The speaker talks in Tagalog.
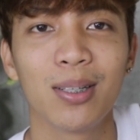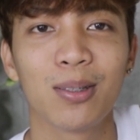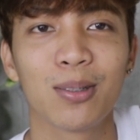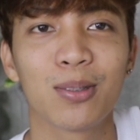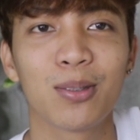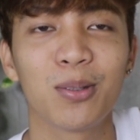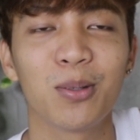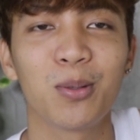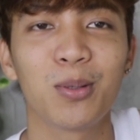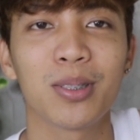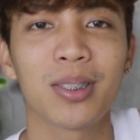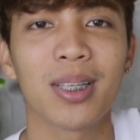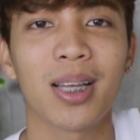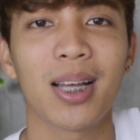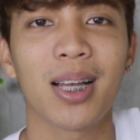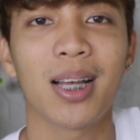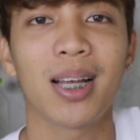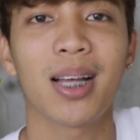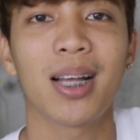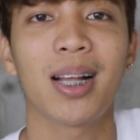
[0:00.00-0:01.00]
gusto ko sa
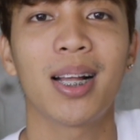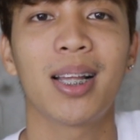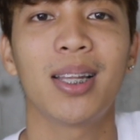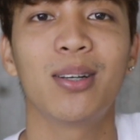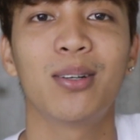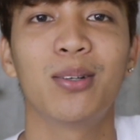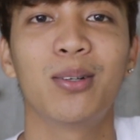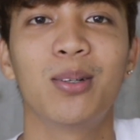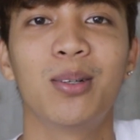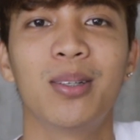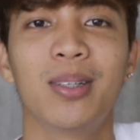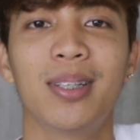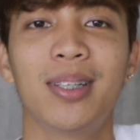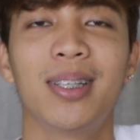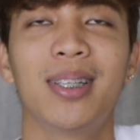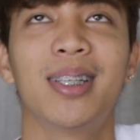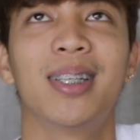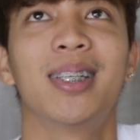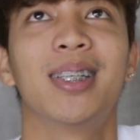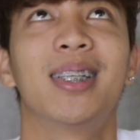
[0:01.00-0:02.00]
ano,
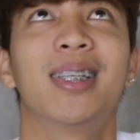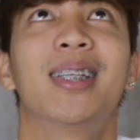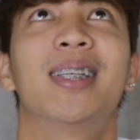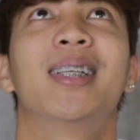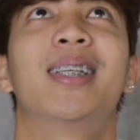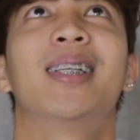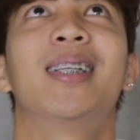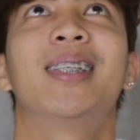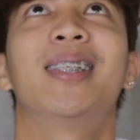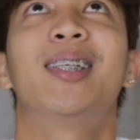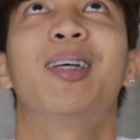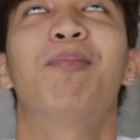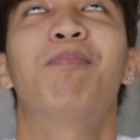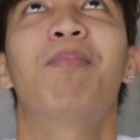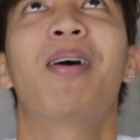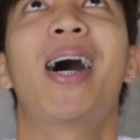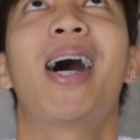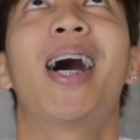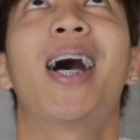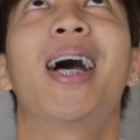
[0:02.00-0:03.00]

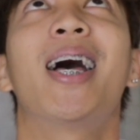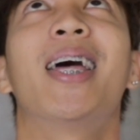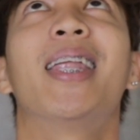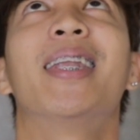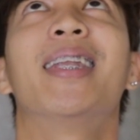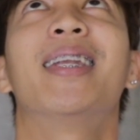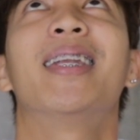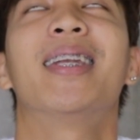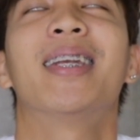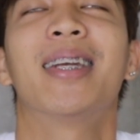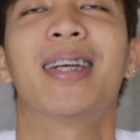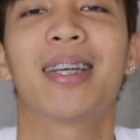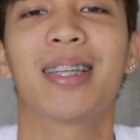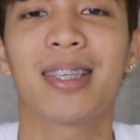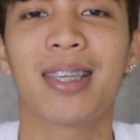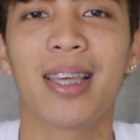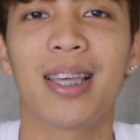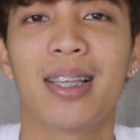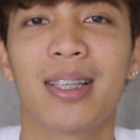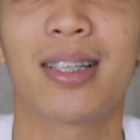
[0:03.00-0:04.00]
Japan.
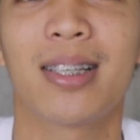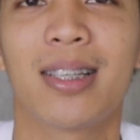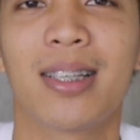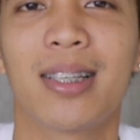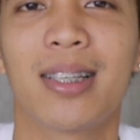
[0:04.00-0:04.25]
Yes.